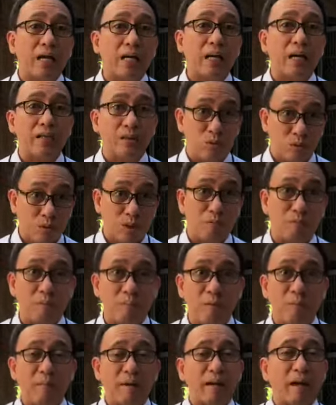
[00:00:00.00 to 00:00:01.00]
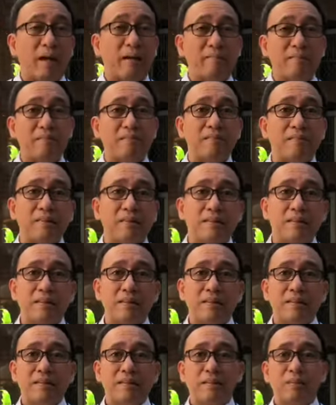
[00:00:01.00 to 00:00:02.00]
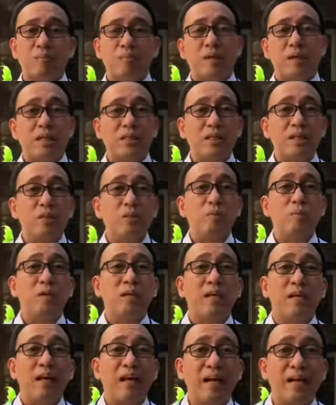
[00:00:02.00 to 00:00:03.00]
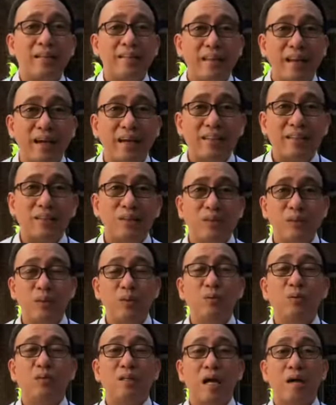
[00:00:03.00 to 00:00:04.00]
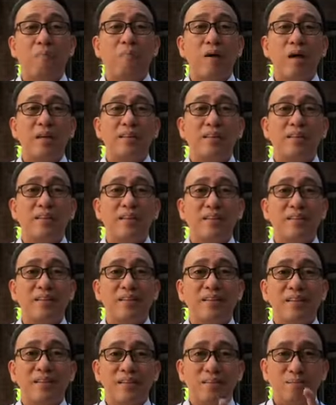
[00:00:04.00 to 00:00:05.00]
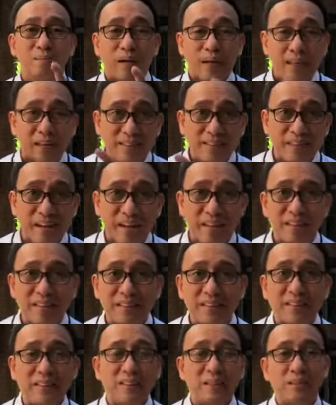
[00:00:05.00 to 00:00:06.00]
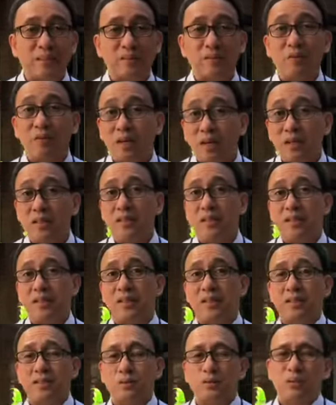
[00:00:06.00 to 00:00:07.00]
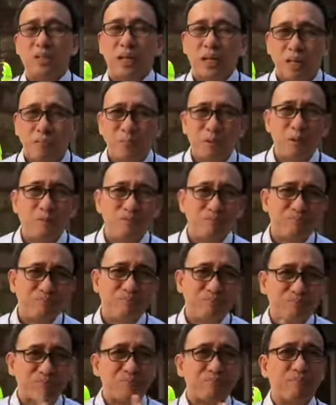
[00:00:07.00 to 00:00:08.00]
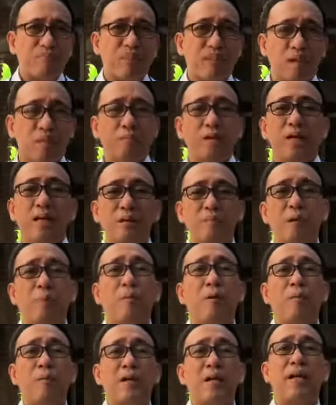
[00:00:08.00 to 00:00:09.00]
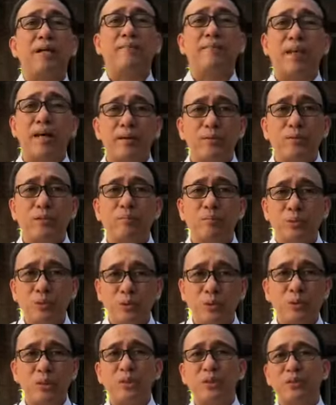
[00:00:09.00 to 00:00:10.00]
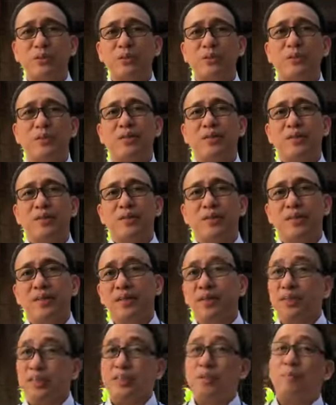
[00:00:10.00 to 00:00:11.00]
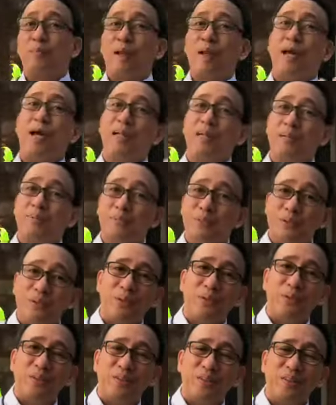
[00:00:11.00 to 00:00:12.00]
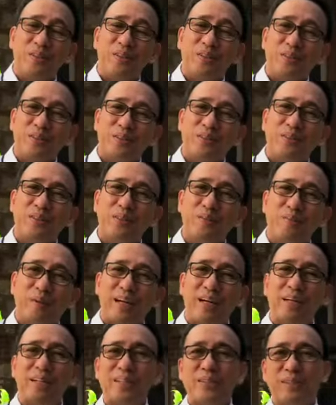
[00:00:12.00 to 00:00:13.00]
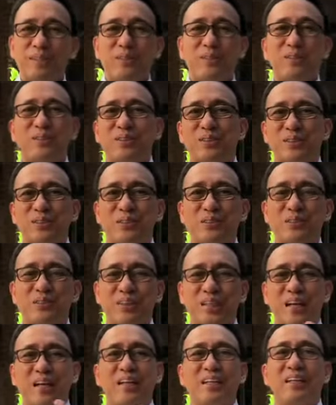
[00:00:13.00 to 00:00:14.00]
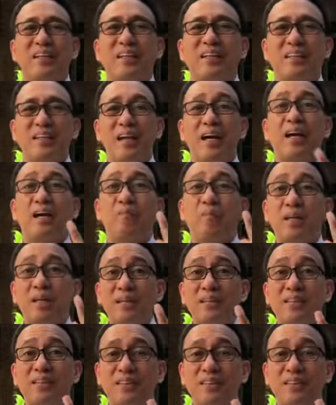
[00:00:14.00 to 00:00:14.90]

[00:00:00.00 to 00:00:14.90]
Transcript: hanggan. Yun ang mapamaraan. Sapagkat iyong pinaghahandaan, yung dapat paghandaan. Okay? So sana po, maging mapamaraan tayo sa mundong ito. Hindi sa paraan ng mundo, kundi sa paraan ng Diyos, kung saan ang kapalit